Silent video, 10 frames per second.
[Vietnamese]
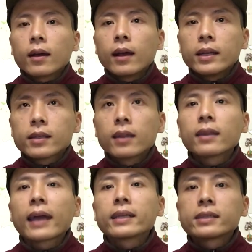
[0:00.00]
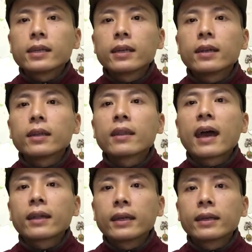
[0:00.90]
người thân anh chị
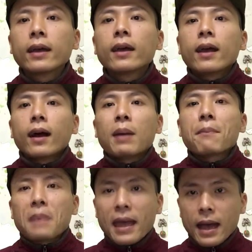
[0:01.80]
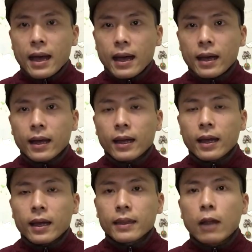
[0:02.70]
gia đình bạn bè
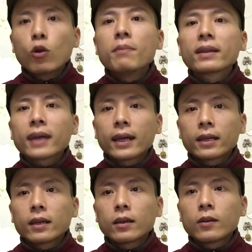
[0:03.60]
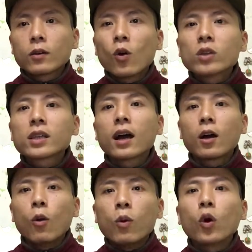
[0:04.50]
đã luôn bên cạnh hỗ trợ
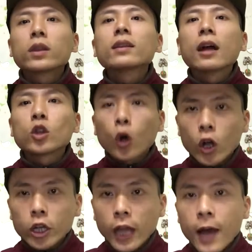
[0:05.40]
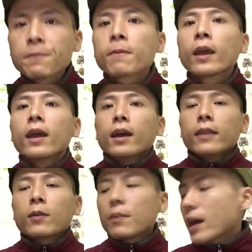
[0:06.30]
ủng hộ tinh thần tôi đấy
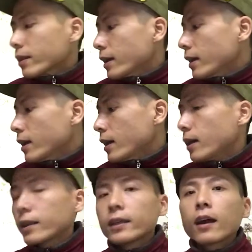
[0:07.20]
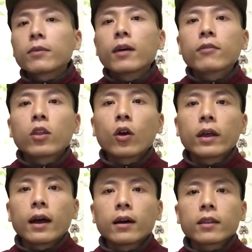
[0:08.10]
nếu các bạn thấy à, thì à, đợt vừa
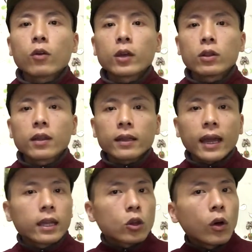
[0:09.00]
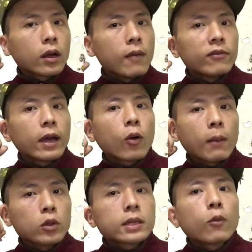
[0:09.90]
rồi à, sau khi cuốn sách này thì tôi cầm về
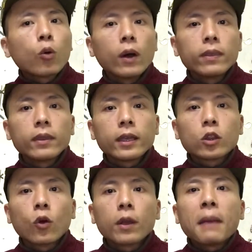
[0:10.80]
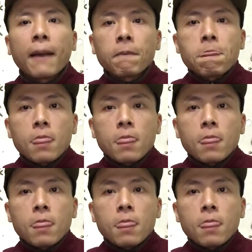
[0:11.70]
khoảng 100 cuốn thì tôi bán